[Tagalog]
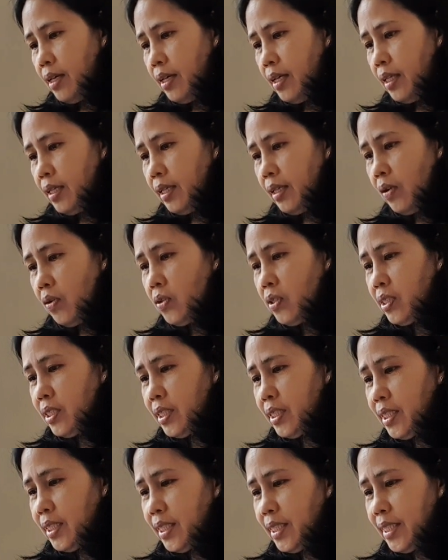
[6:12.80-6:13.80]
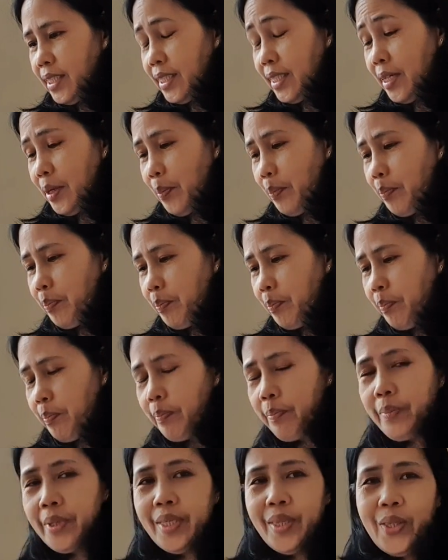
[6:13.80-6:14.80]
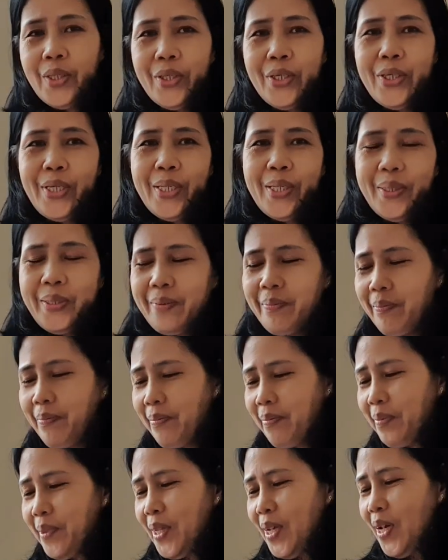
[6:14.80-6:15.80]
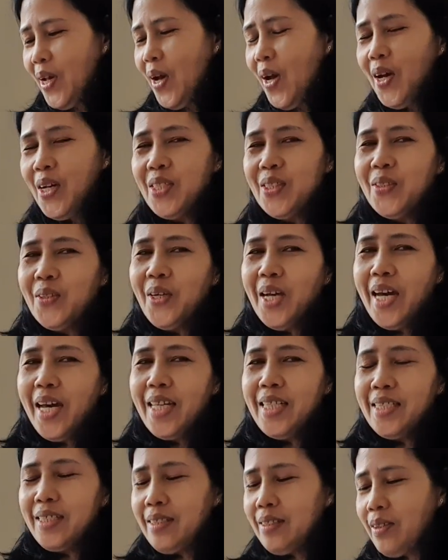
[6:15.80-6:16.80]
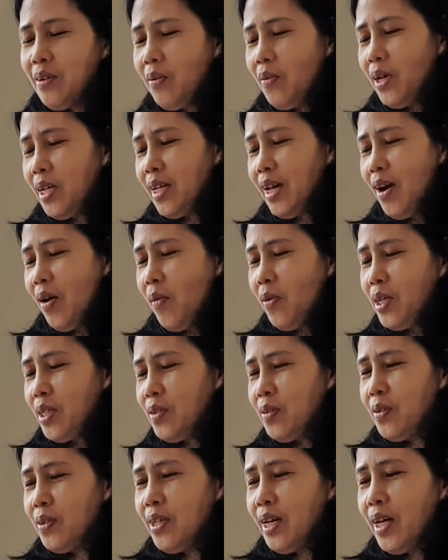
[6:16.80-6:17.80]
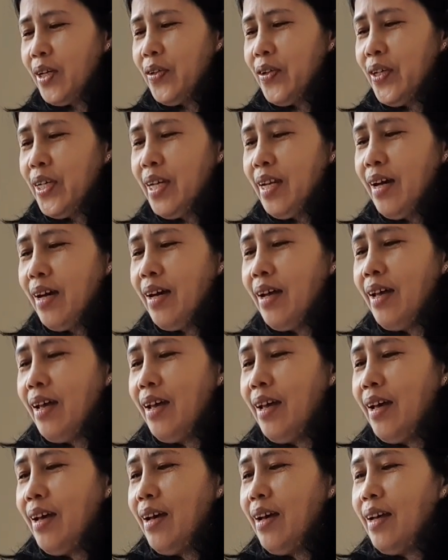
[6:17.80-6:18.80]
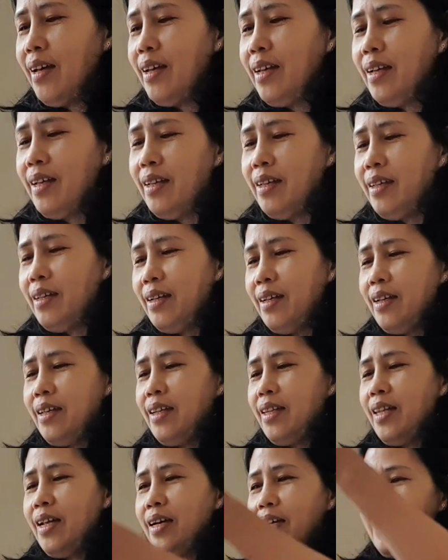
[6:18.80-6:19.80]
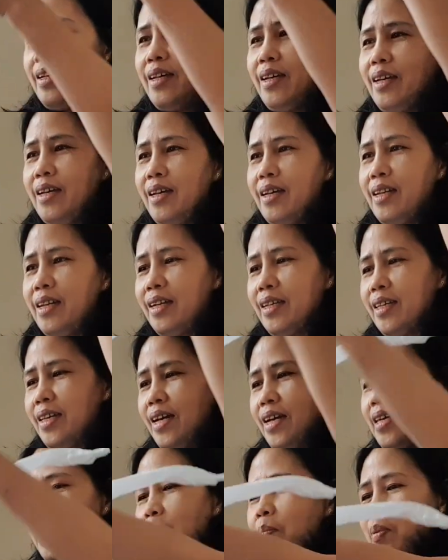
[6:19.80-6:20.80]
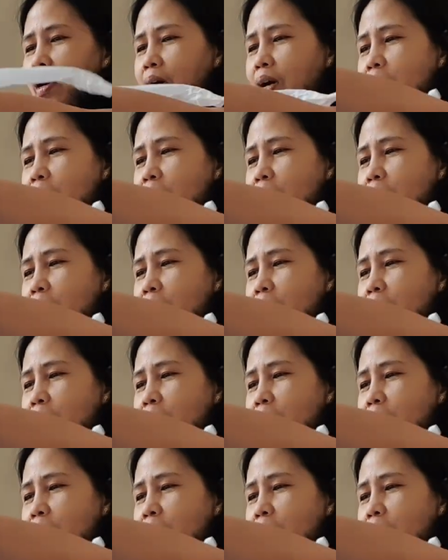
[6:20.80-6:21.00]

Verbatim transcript: it looks better. So guys, wag wag yung ano hina nag nagyayabang